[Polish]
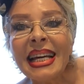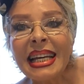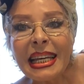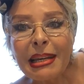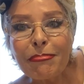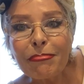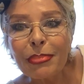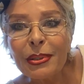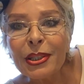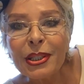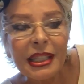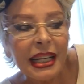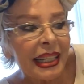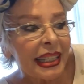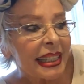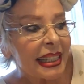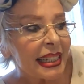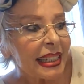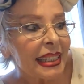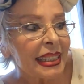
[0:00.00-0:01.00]
i
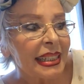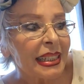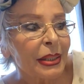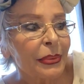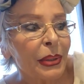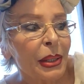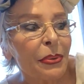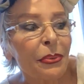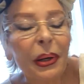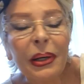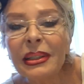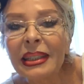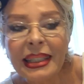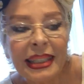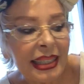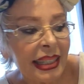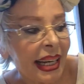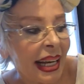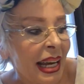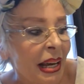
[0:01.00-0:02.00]
przegryzły
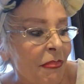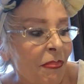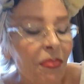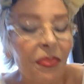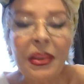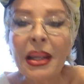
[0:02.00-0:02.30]
łodygę.